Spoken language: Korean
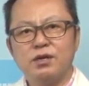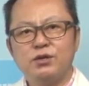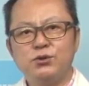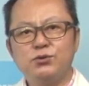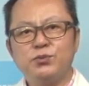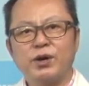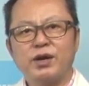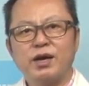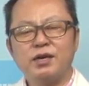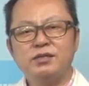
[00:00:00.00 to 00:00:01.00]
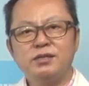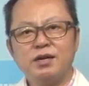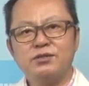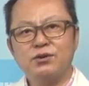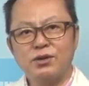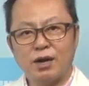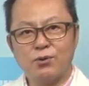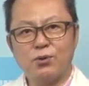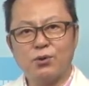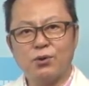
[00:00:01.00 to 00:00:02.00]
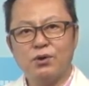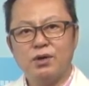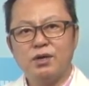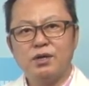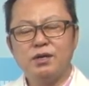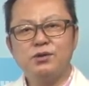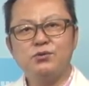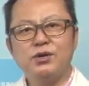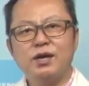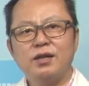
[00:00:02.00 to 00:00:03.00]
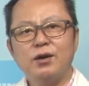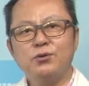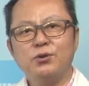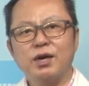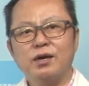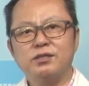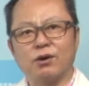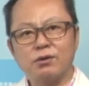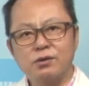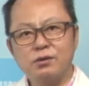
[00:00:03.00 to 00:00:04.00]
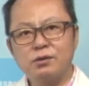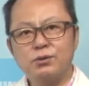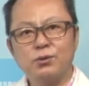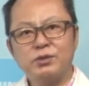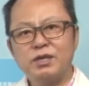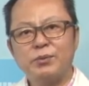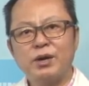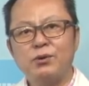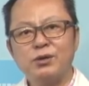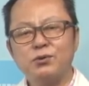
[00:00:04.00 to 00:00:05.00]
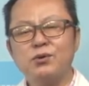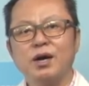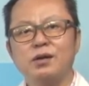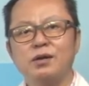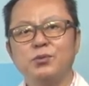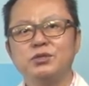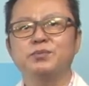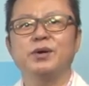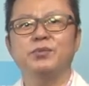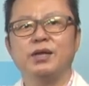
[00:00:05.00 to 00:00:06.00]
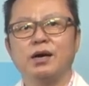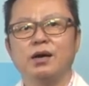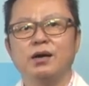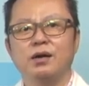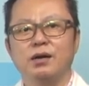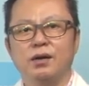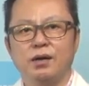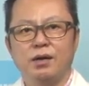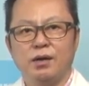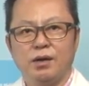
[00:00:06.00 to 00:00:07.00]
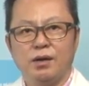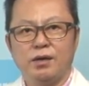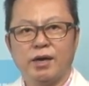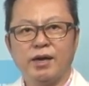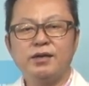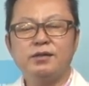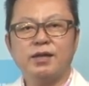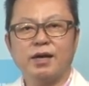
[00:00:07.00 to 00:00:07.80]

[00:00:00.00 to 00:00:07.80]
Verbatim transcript: 기후변화의 심각성을 알고 이를 위한 행동에 적극 동참할 활동가를 모집합니다. 개인,